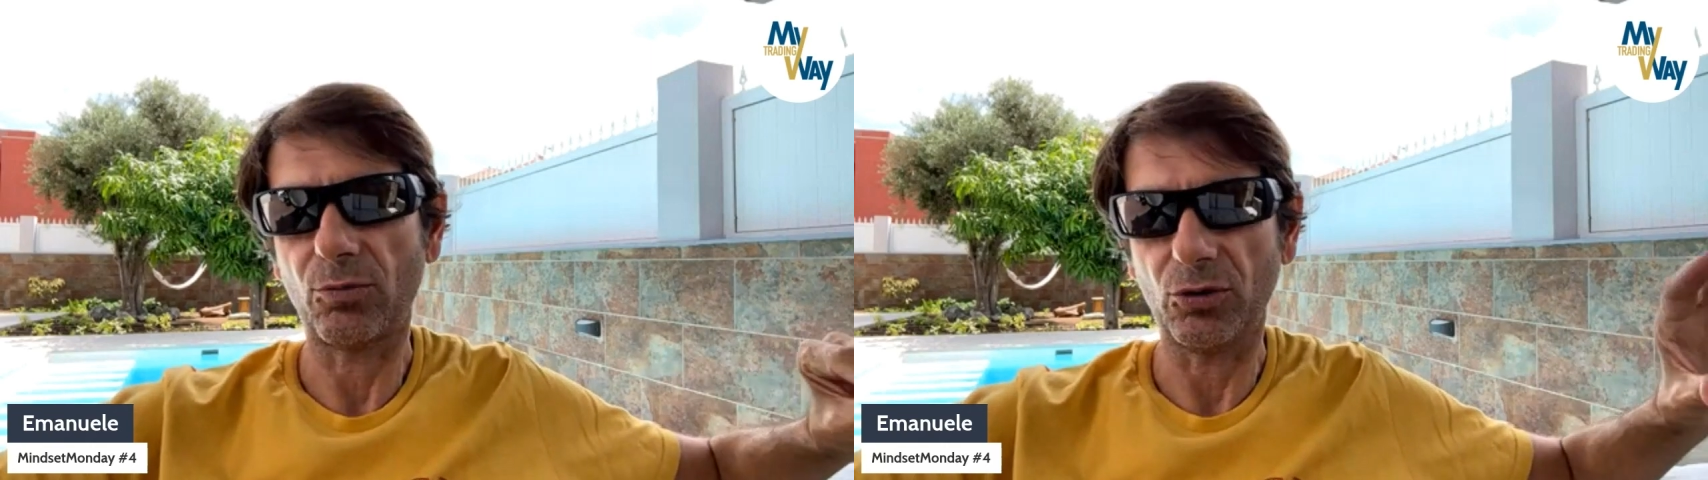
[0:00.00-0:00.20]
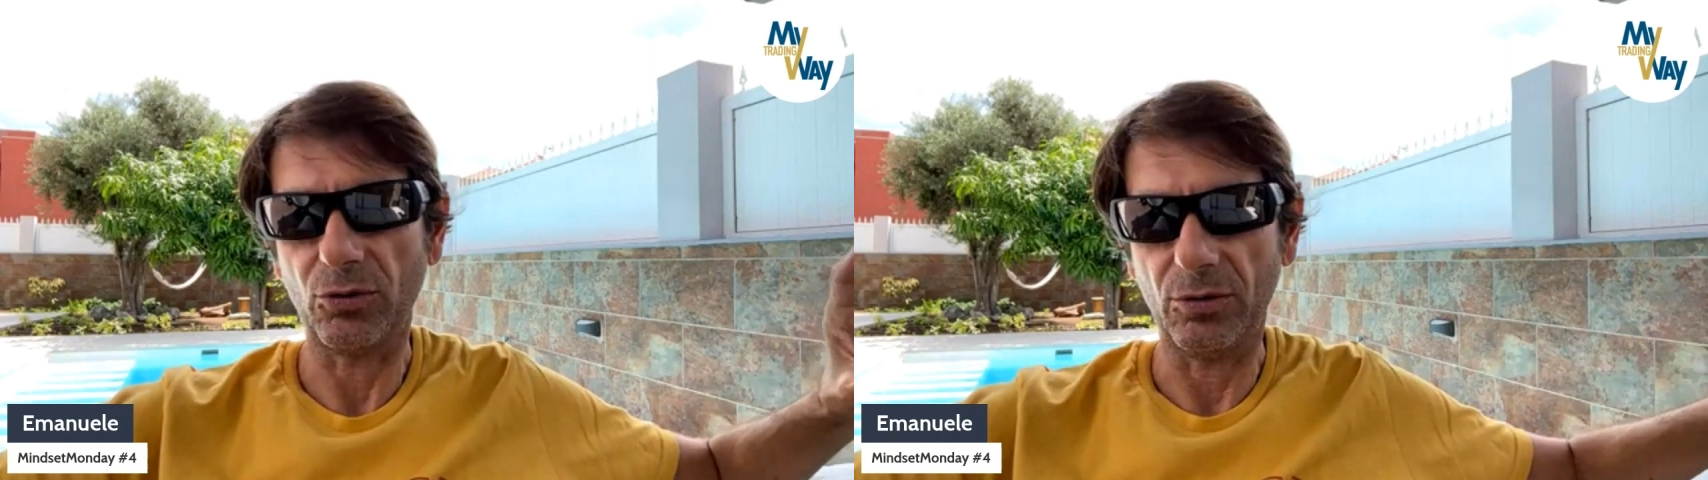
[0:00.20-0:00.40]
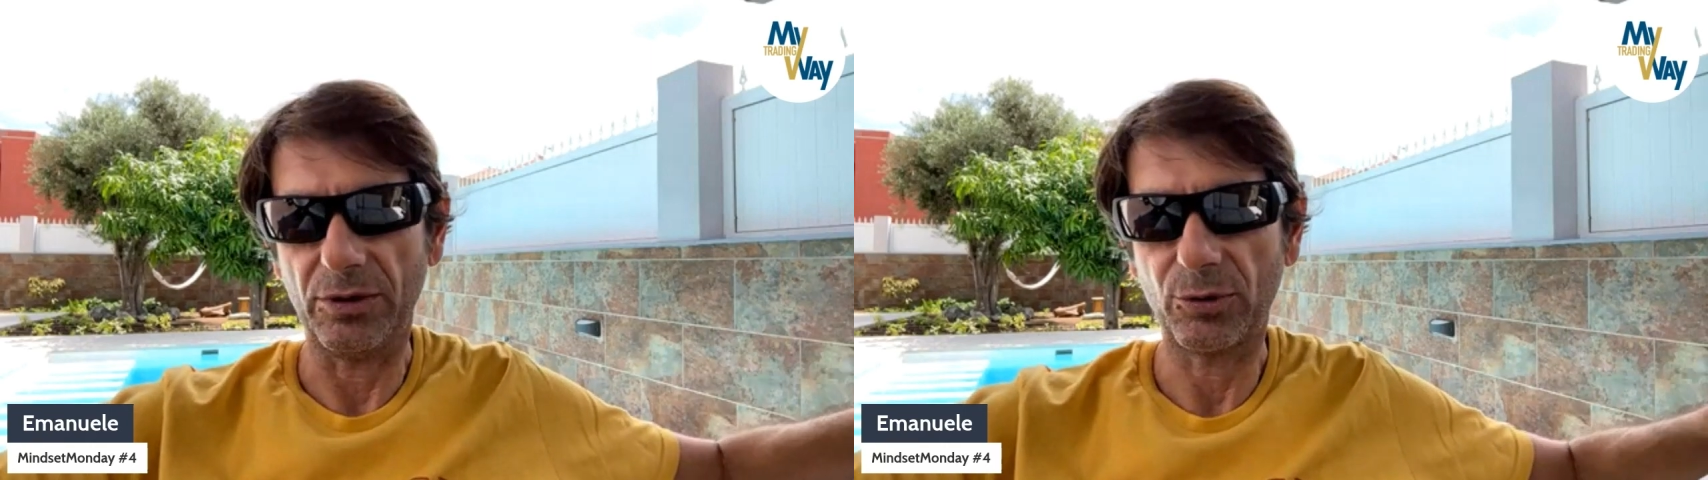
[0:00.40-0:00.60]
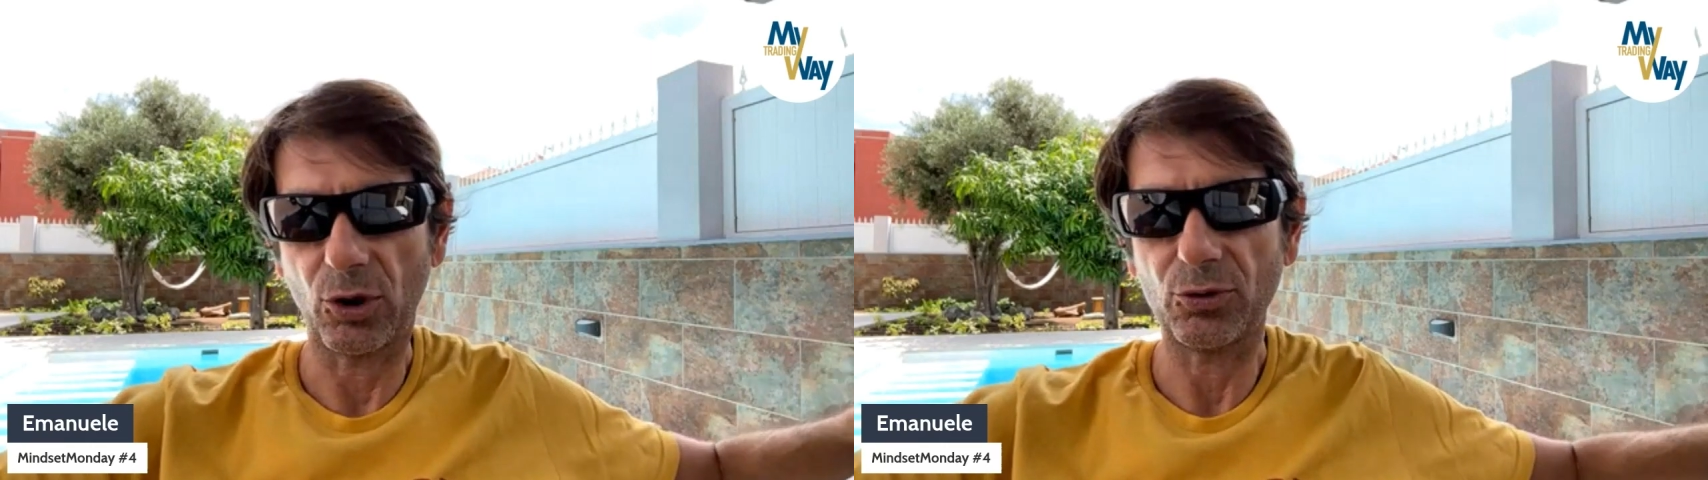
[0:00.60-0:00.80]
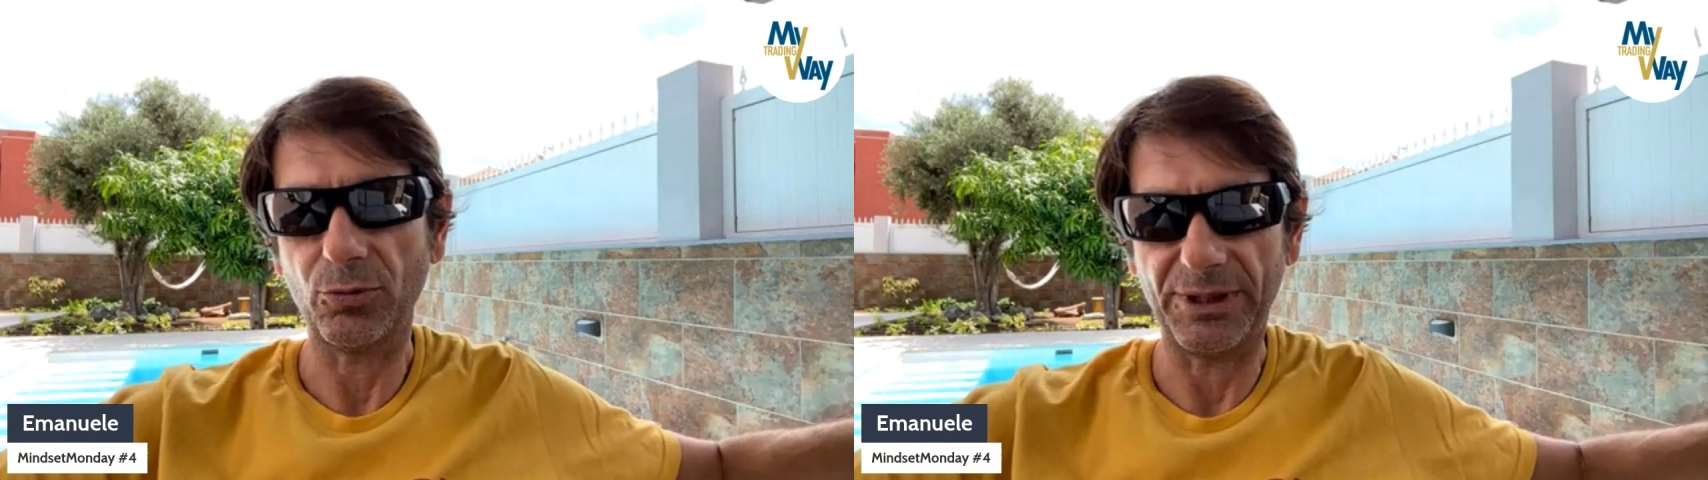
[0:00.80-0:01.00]
i
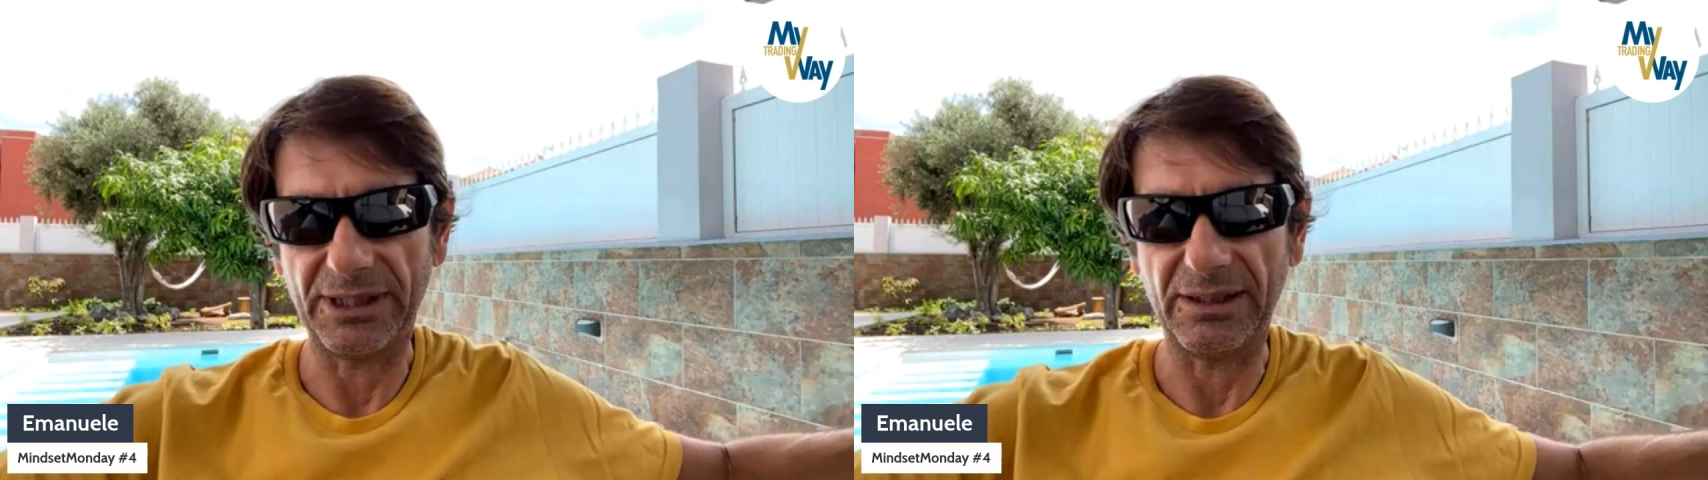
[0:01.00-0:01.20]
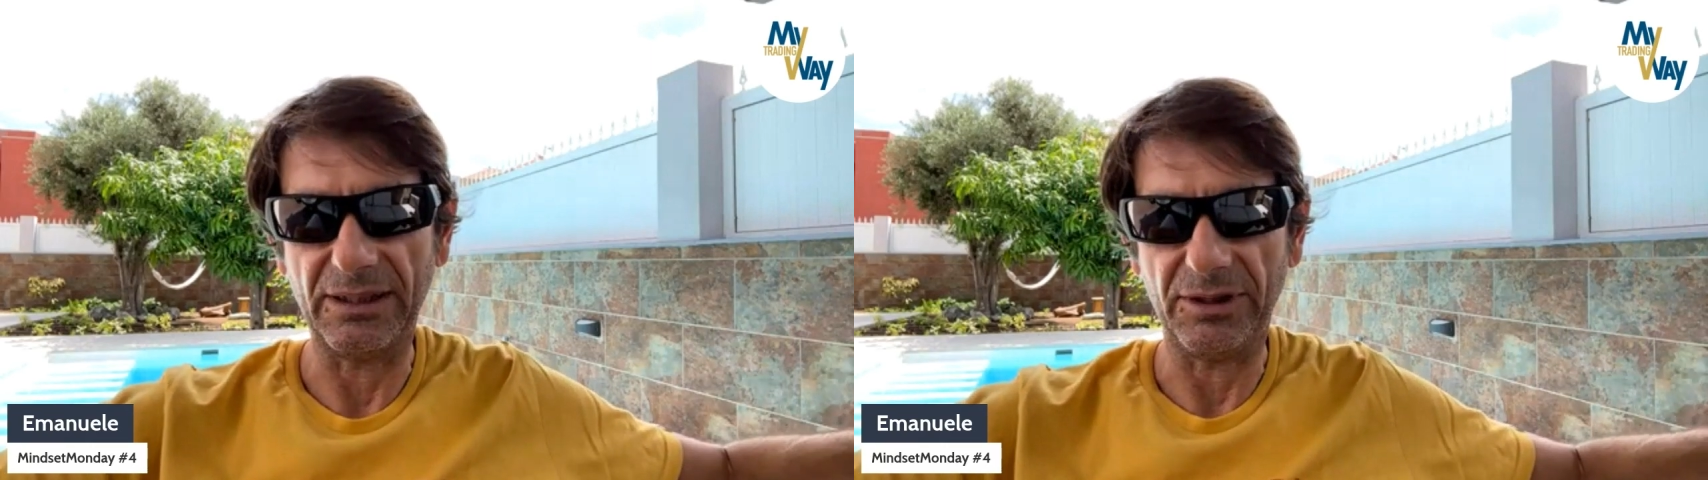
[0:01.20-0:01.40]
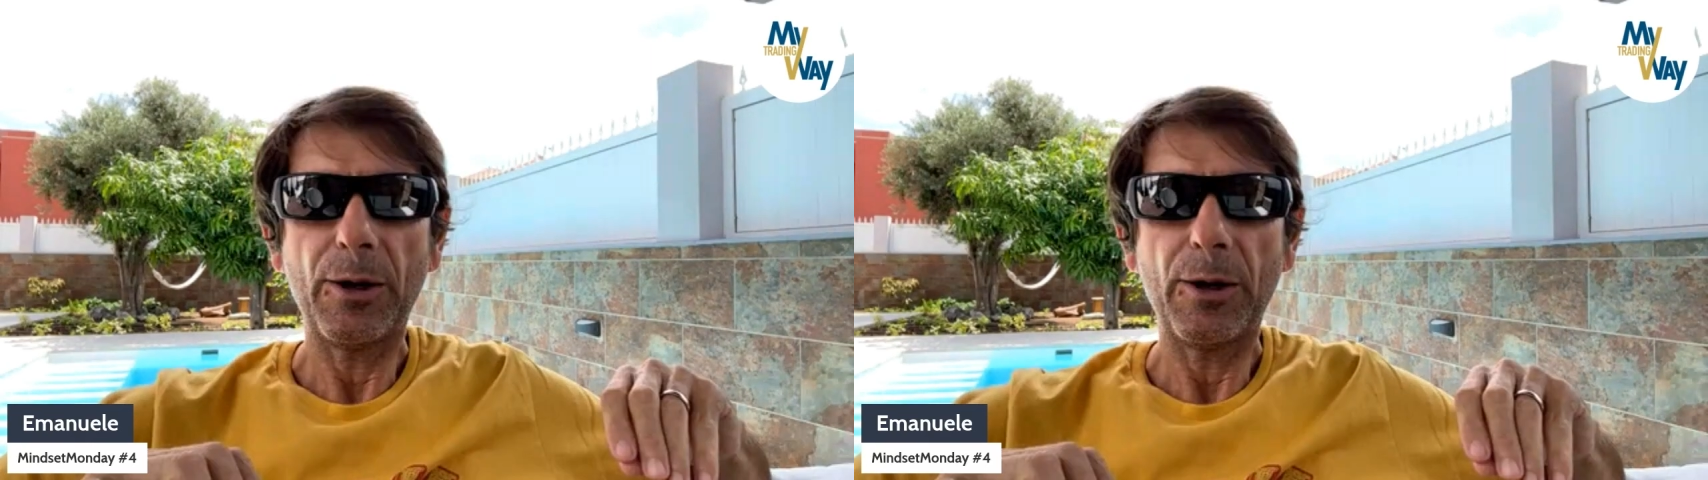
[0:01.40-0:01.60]
propri obiettivi.